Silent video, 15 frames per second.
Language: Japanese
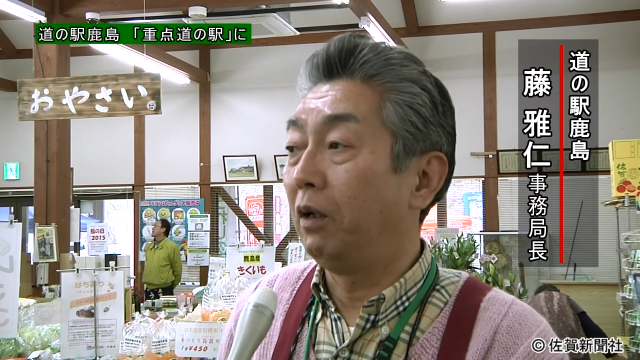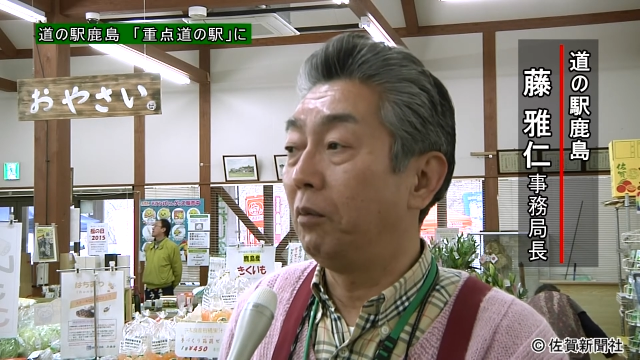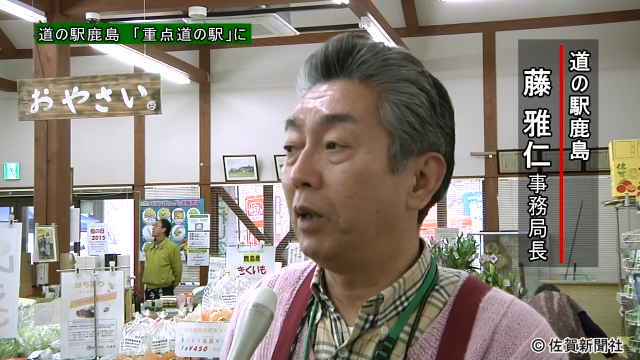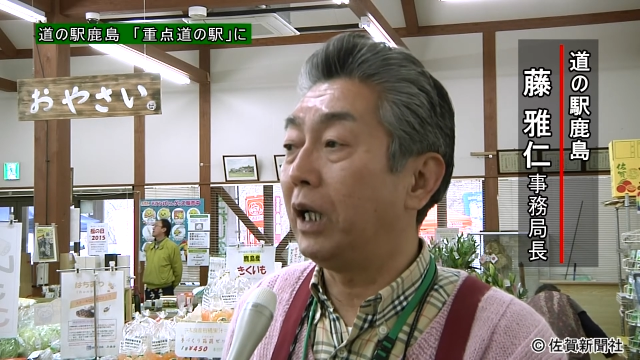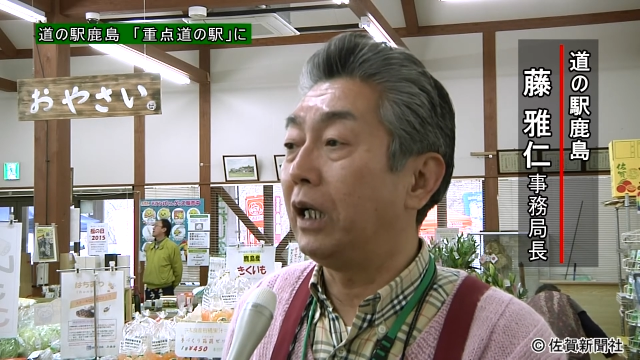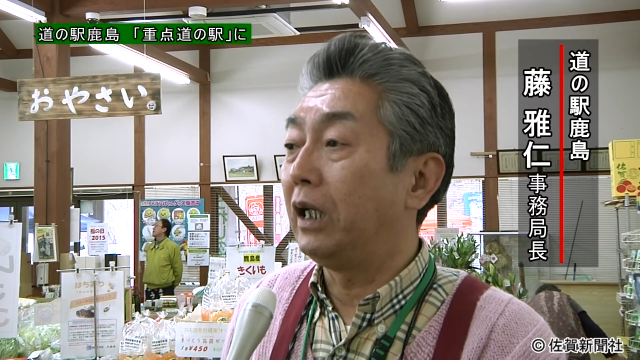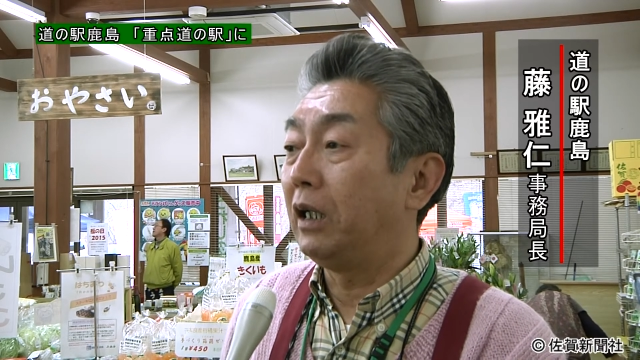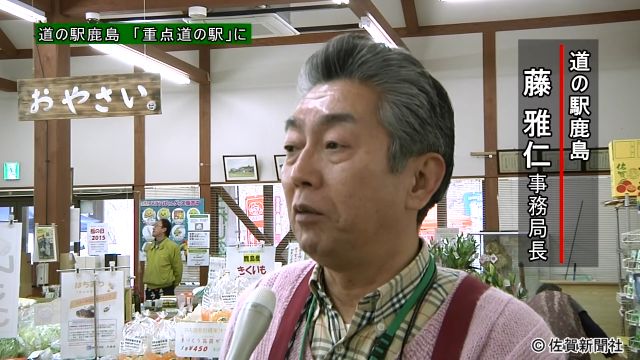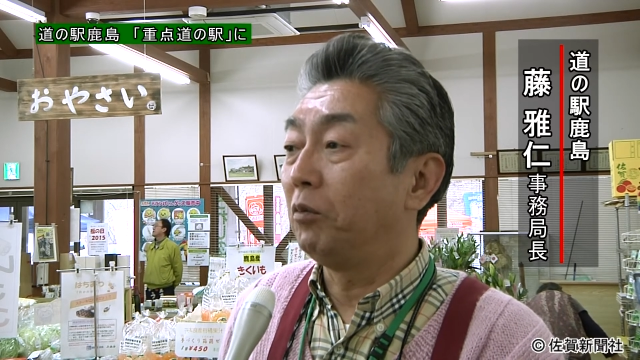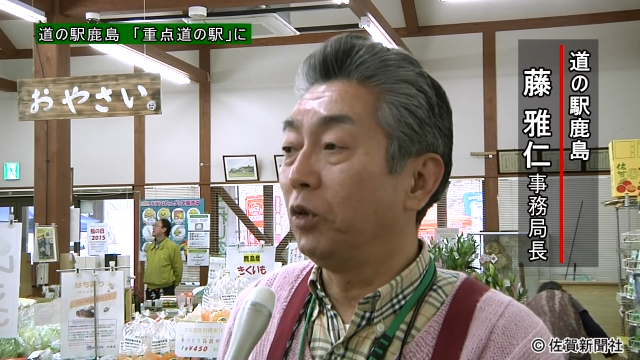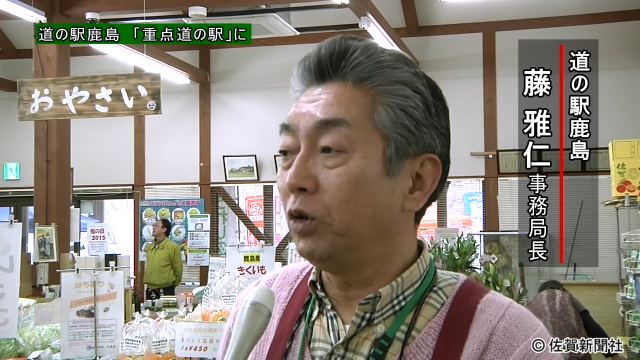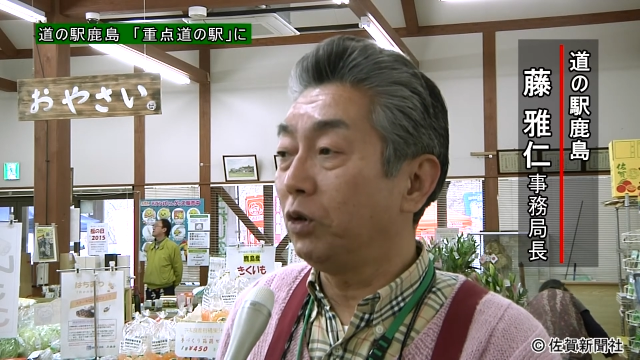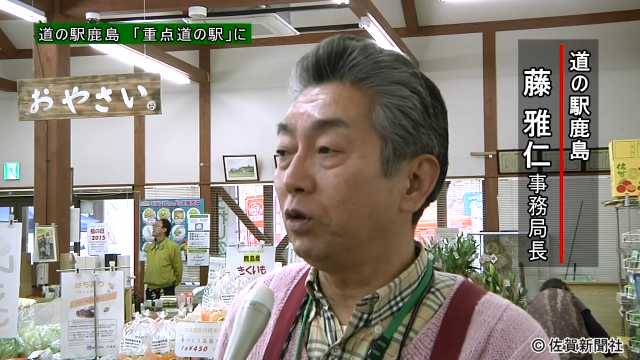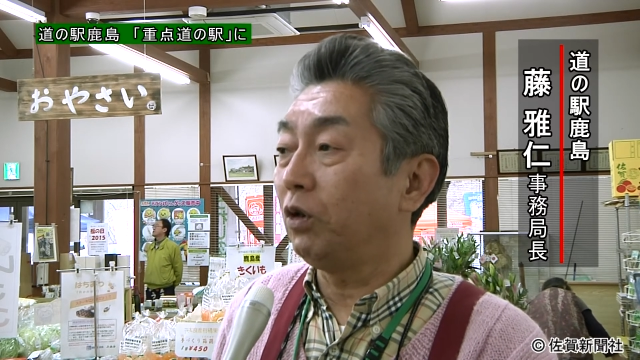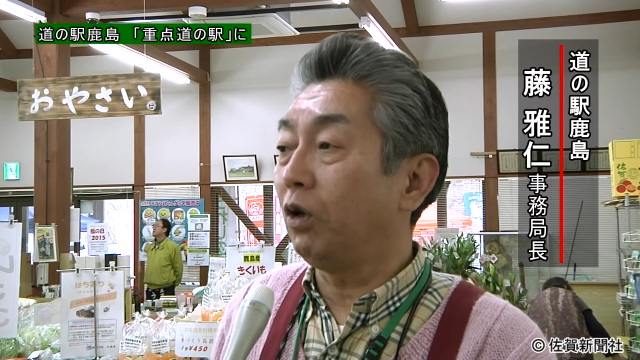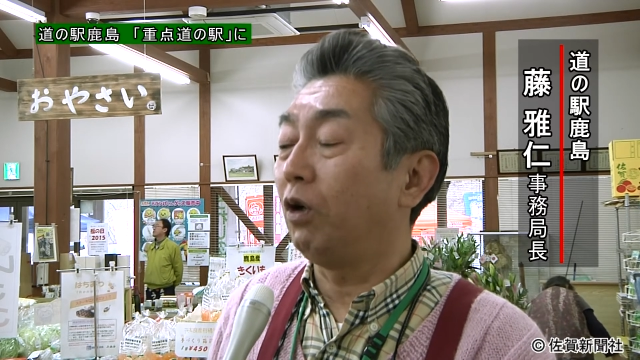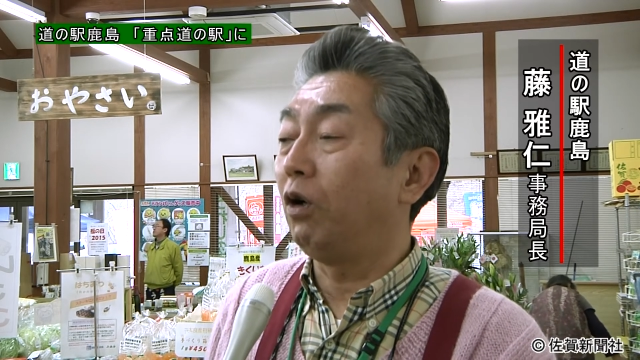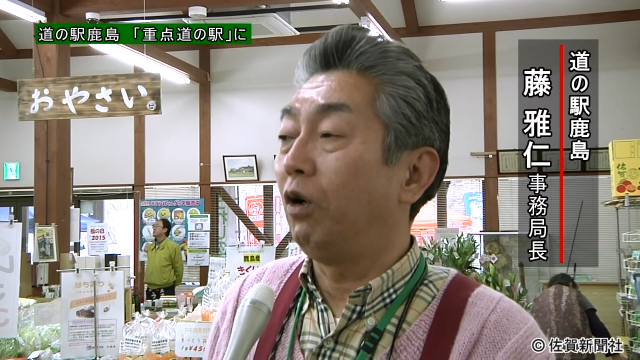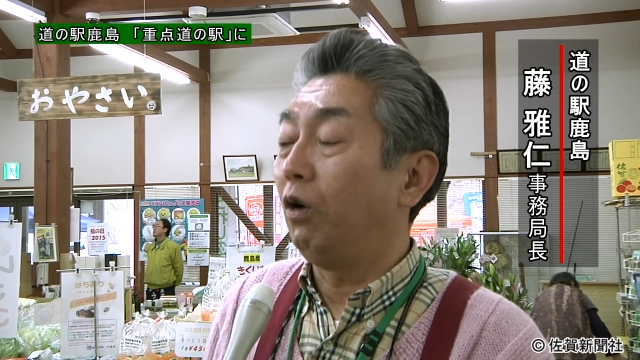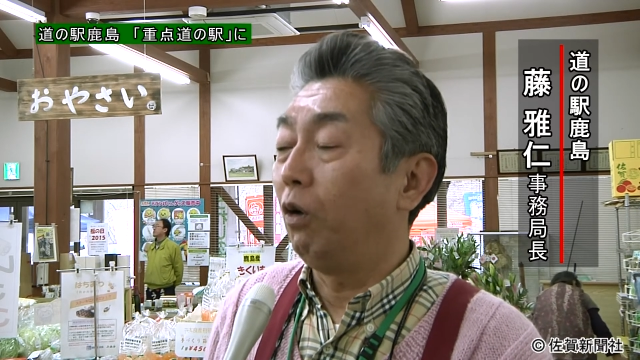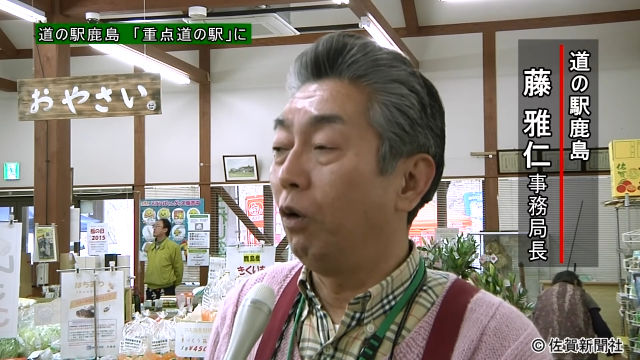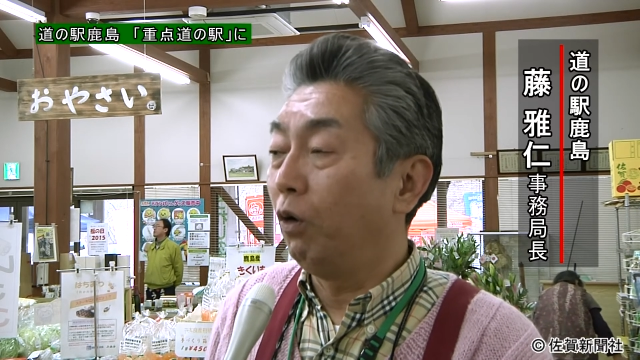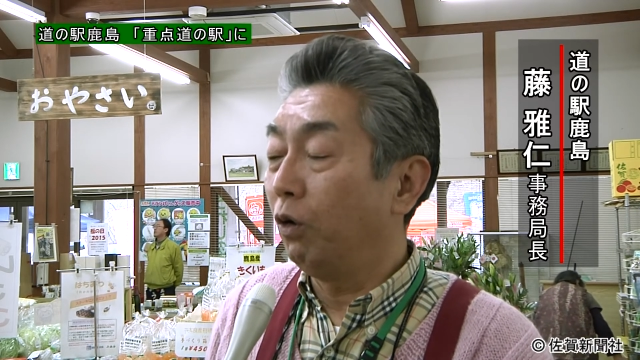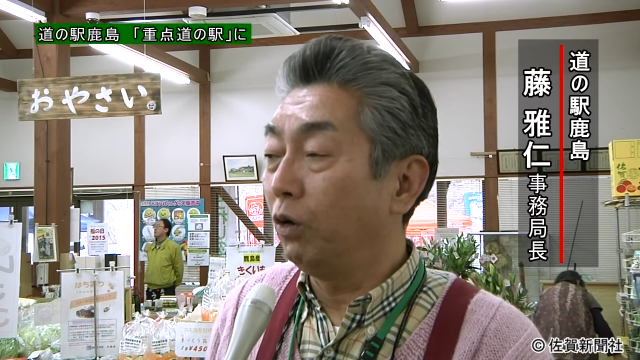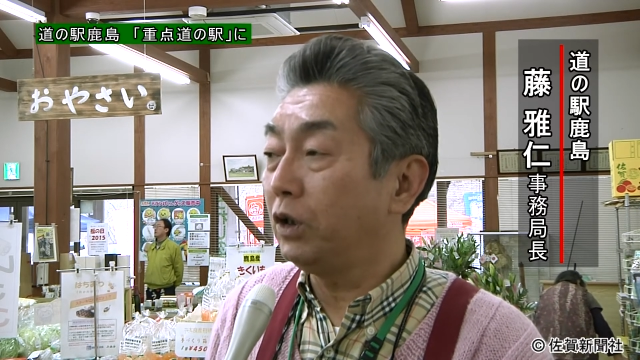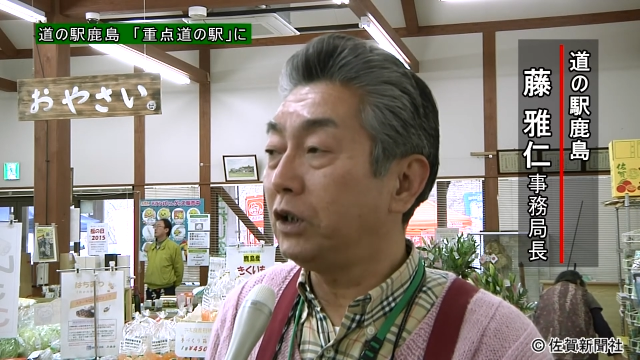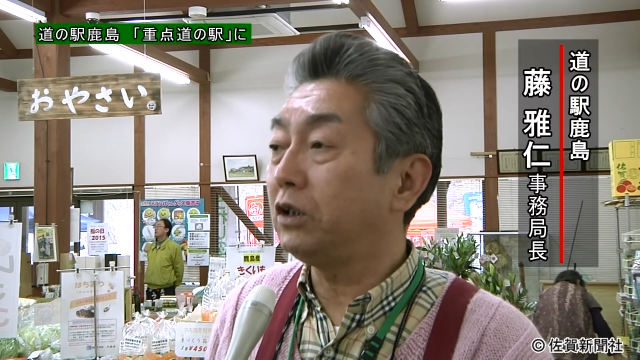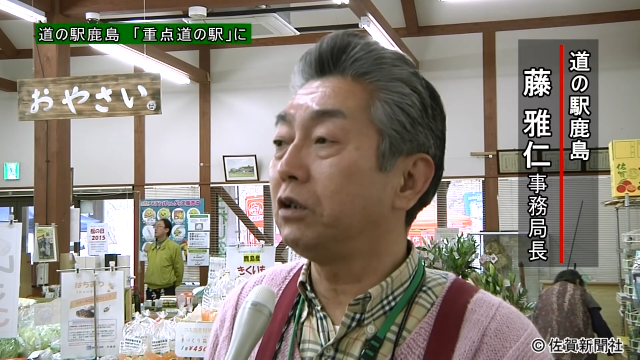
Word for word: まあ、もっと大き